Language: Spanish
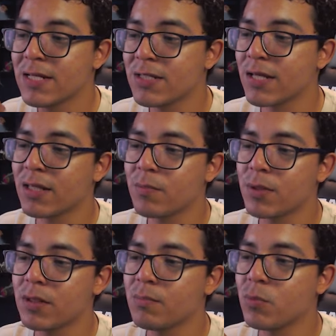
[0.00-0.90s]

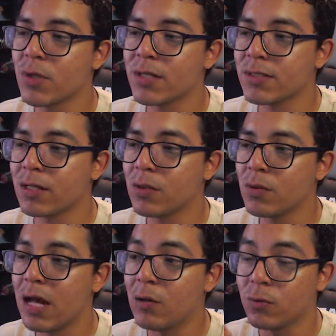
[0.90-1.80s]
ChatGPT puede hacerlo
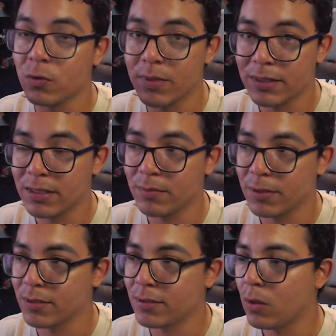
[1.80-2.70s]

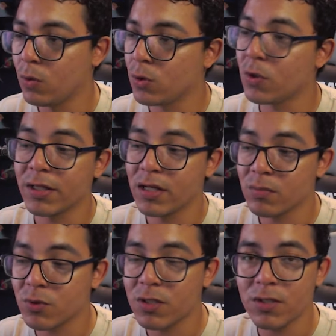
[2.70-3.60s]
automáticamente. Lo único que
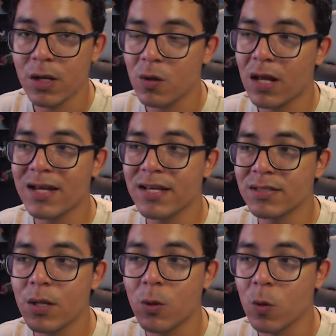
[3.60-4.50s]
tenemos que hacer ahora
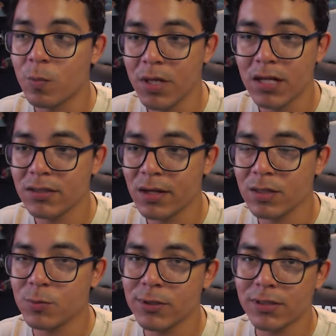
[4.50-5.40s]
es copiar esta
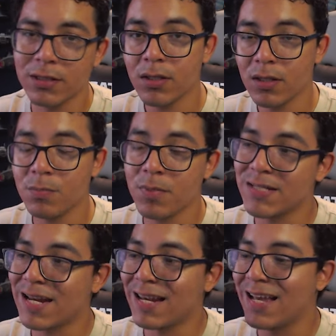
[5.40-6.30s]
respuesta y
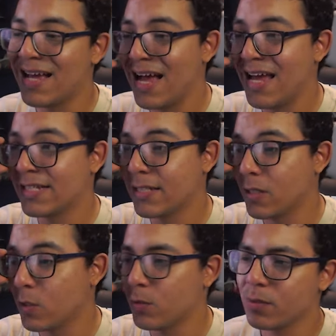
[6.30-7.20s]
pasarla a Excel.
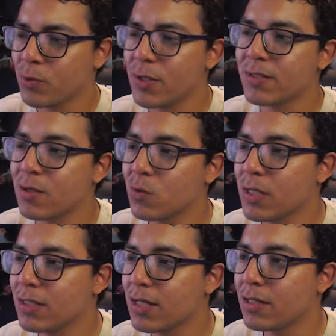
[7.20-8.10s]
Como te puedes dar
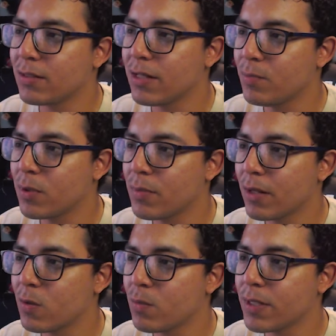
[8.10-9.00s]
cuenta, el primer
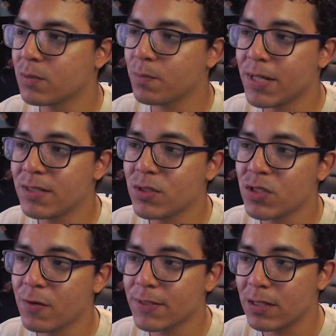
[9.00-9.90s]
nombre es Betsy
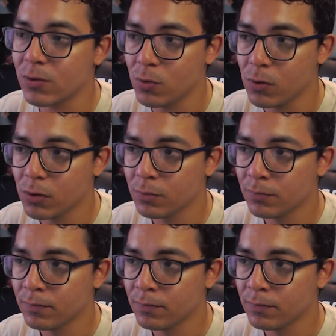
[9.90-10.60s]
Chávez Angulo